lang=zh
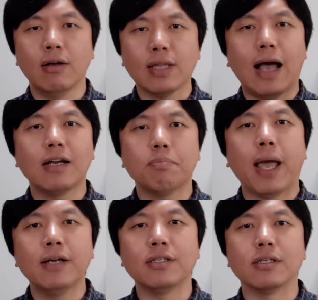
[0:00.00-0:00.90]
然后拿着
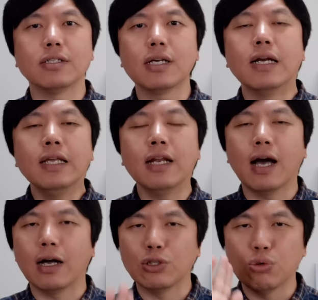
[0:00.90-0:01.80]
白纸，这个力
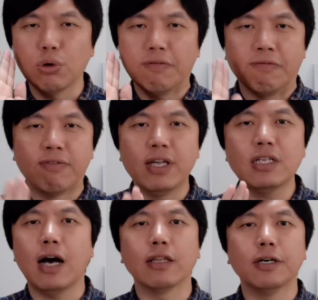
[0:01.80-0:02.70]
量就会非
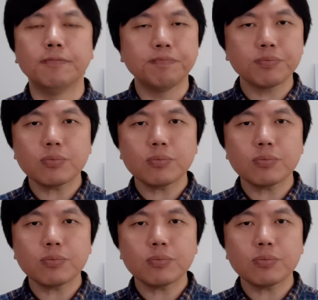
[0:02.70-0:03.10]
常的